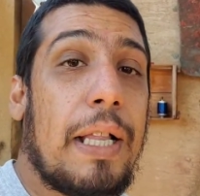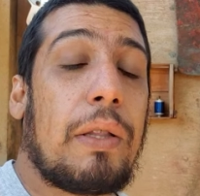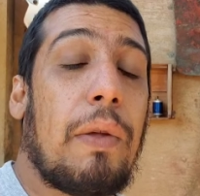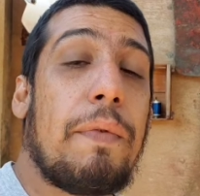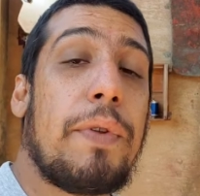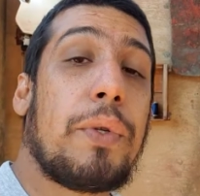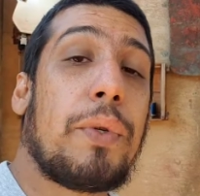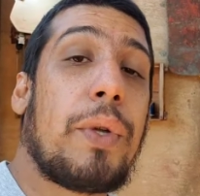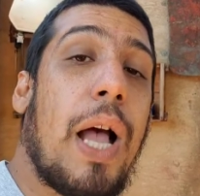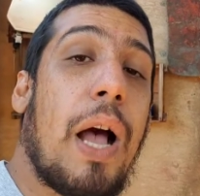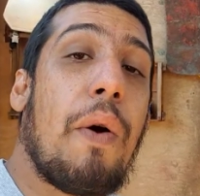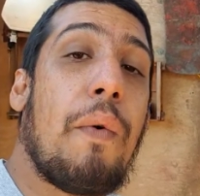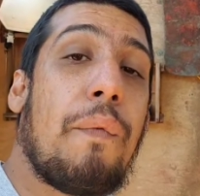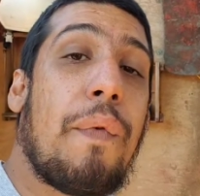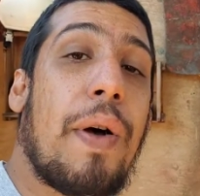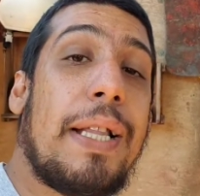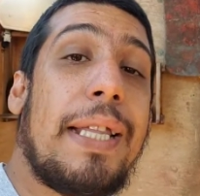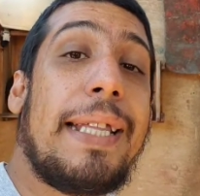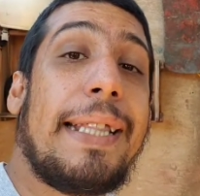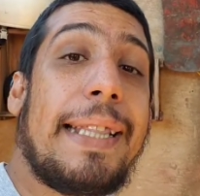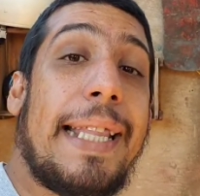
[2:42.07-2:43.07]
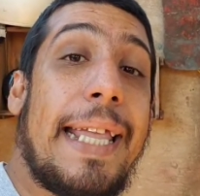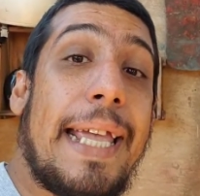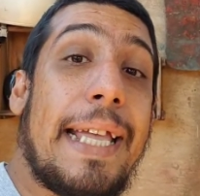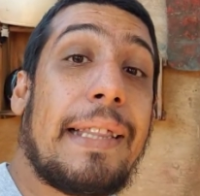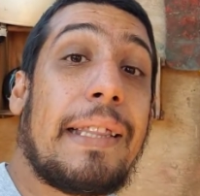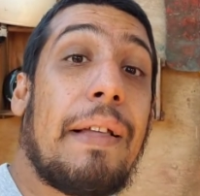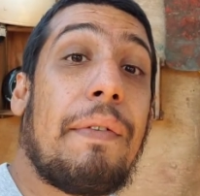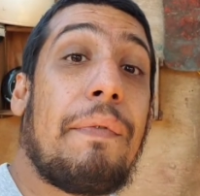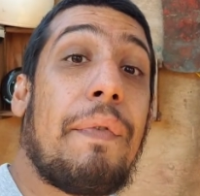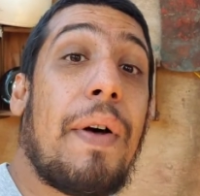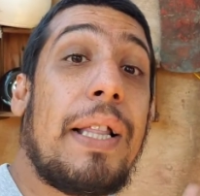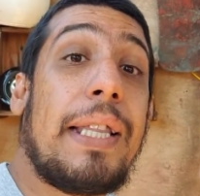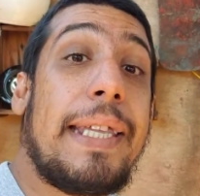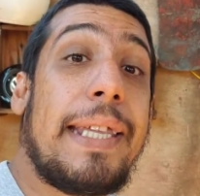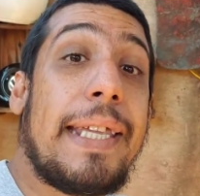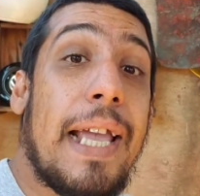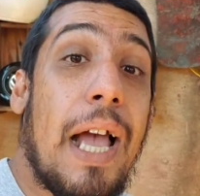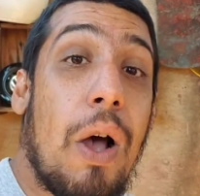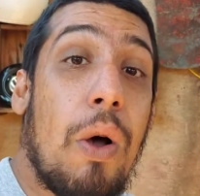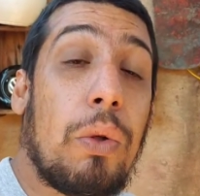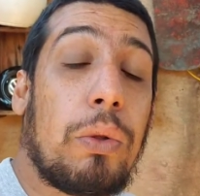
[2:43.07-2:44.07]
Talvez o carro fale em lenta, fale
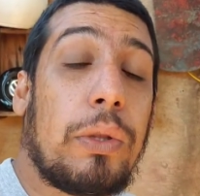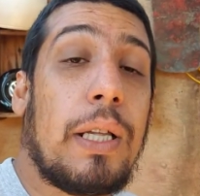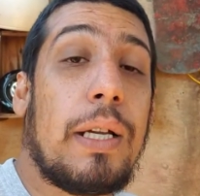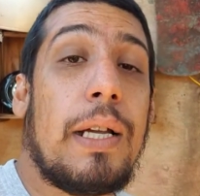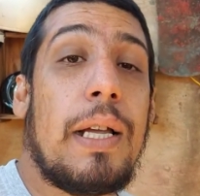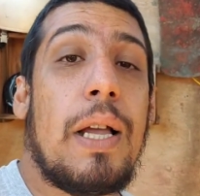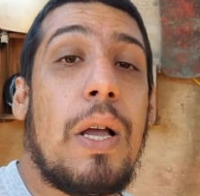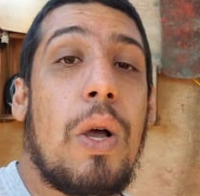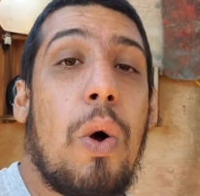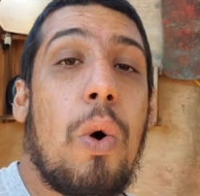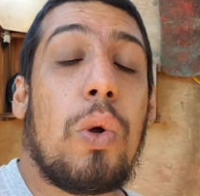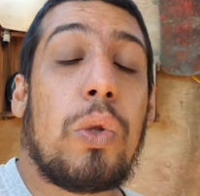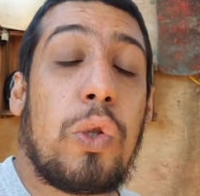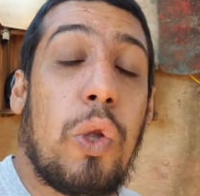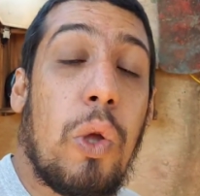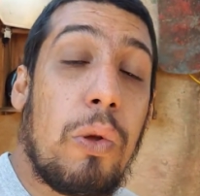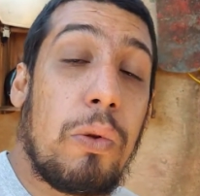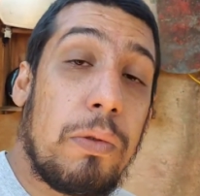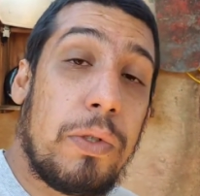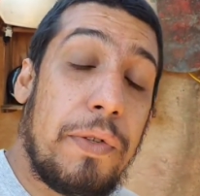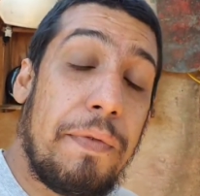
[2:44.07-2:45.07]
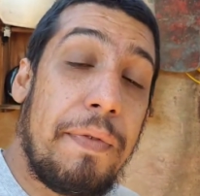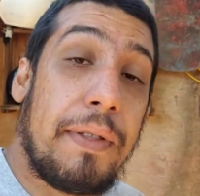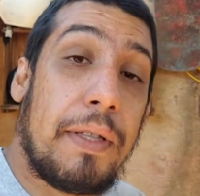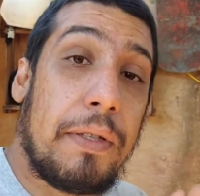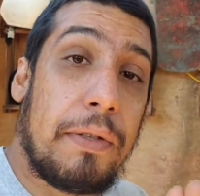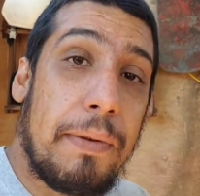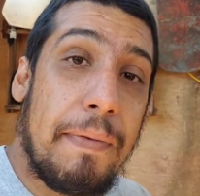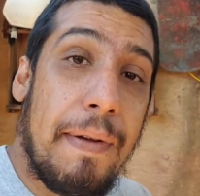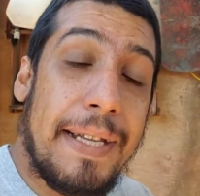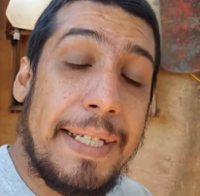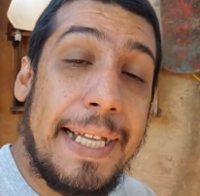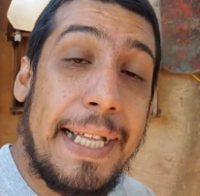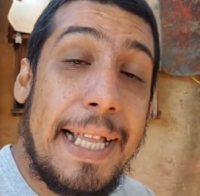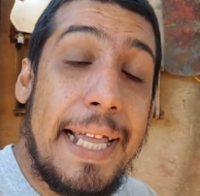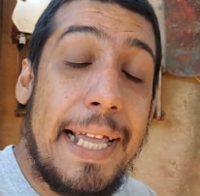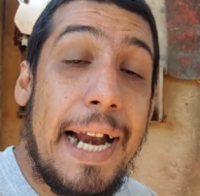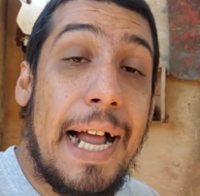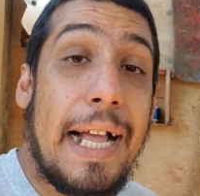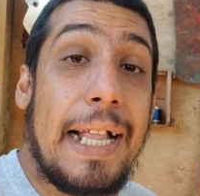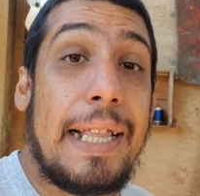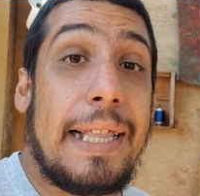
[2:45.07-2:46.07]
em alta, ou tu, se
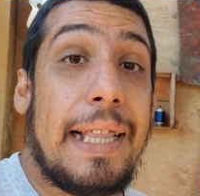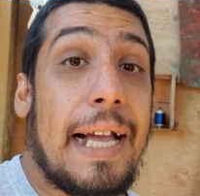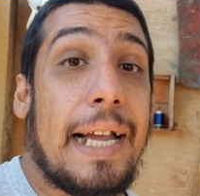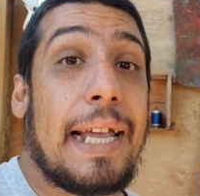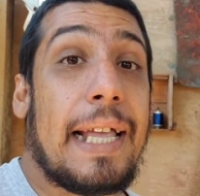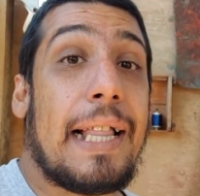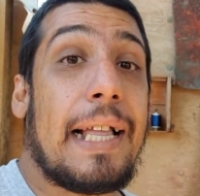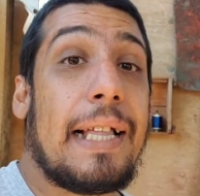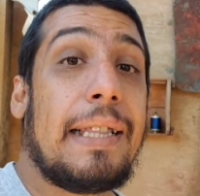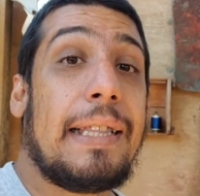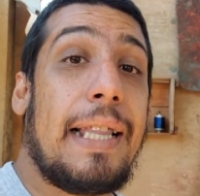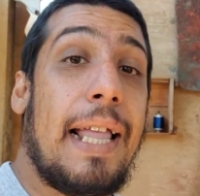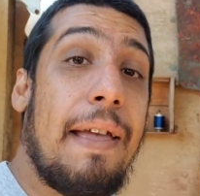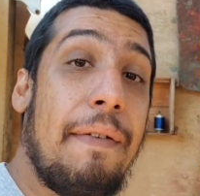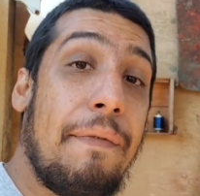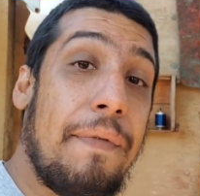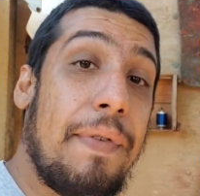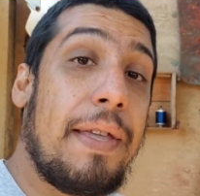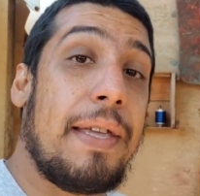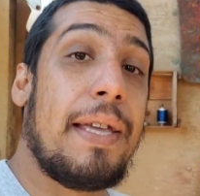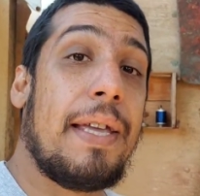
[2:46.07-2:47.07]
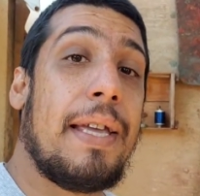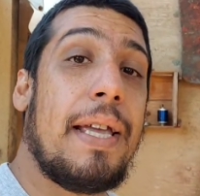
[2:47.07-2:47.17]
acelerar, ele dá aquela leve